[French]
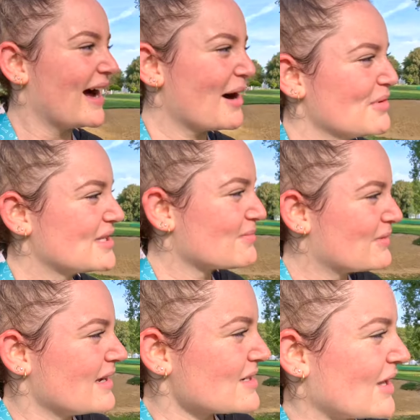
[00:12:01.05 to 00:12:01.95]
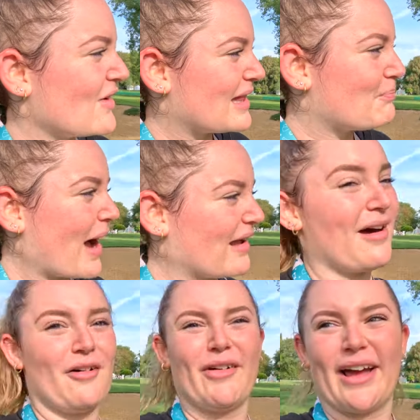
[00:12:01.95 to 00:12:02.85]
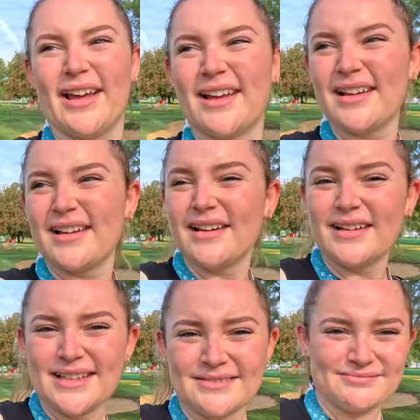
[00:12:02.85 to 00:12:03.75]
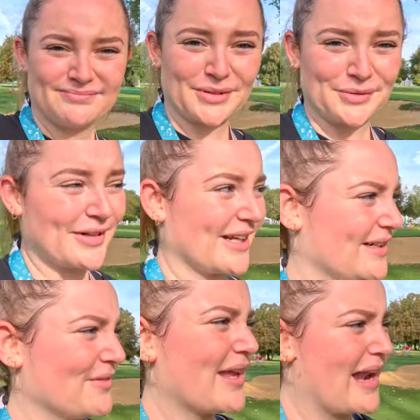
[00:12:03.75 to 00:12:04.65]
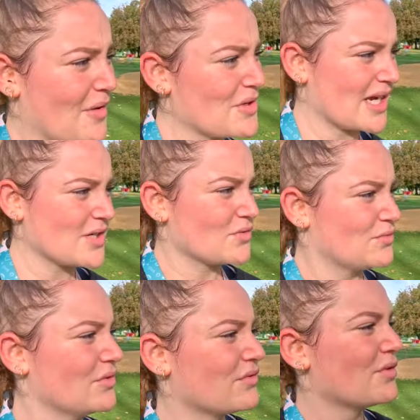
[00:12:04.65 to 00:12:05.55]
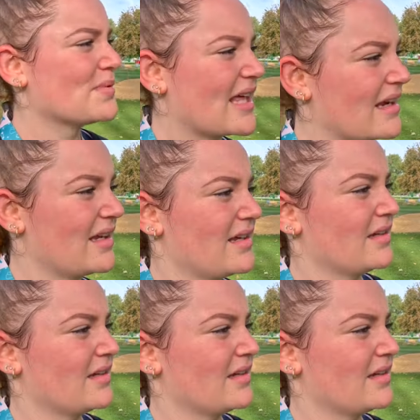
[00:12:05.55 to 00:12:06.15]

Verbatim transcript: Impossible. Ça doit être par là en vrai. Bon, voilà, on est à la recherche du coup de l'obstacle.